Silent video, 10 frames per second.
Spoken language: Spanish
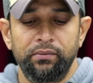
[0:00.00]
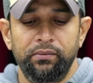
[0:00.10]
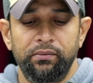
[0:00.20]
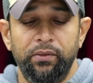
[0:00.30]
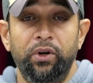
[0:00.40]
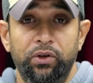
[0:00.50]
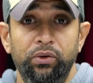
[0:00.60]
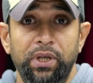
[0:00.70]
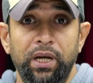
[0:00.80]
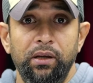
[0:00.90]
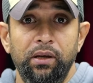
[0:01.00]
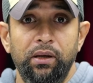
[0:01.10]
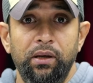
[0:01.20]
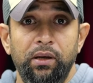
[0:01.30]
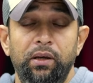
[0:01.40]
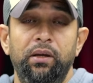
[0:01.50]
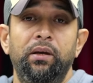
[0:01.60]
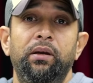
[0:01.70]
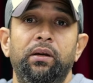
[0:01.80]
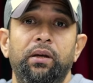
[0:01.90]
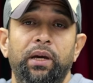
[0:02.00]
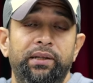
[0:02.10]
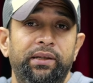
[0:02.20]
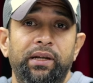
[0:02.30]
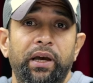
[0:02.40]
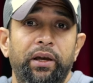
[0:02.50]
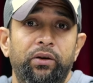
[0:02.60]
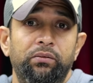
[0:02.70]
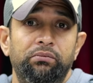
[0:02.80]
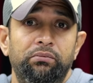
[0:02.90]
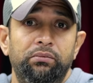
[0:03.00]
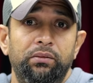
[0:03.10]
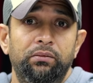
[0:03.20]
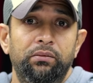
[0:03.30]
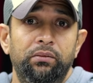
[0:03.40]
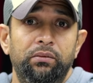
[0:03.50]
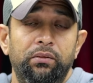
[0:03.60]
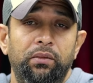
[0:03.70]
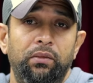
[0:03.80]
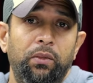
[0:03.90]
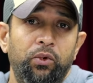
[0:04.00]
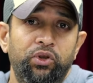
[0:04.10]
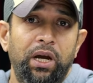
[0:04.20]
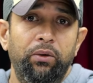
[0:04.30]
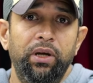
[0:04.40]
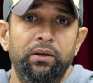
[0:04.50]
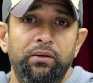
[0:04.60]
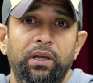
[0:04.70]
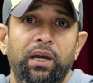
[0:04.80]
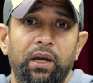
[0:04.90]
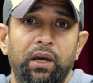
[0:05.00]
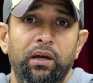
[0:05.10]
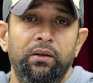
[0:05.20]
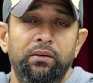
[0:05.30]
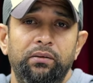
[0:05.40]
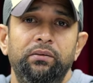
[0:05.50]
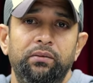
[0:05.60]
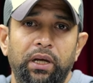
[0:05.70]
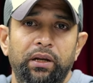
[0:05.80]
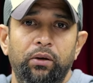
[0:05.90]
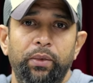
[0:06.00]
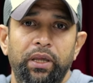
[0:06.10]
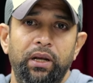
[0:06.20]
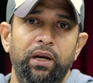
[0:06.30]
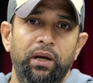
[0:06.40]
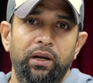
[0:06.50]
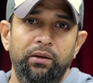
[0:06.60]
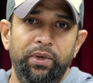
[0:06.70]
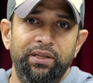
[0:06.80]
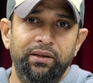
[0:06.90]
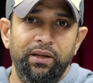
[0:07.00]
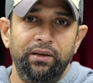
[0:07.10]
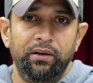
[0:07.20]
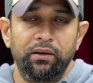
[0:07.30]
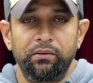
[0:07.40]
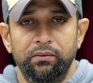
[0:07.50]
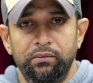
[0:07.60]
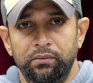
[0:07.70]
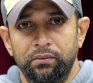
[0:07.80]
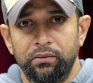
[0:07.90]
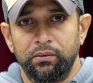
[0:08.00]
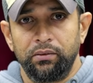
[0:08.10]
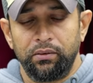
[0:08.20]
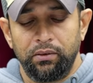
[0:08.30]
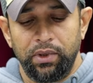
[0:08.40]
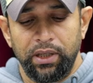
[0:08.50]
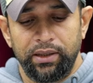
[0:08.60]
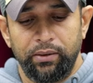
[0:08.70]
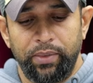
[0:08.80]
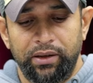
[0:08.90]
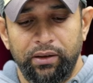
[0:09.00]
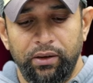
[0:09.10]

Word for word: Pero resulta que ese extranjero no sabe de que Danilo Medina era el presidente de ese partido.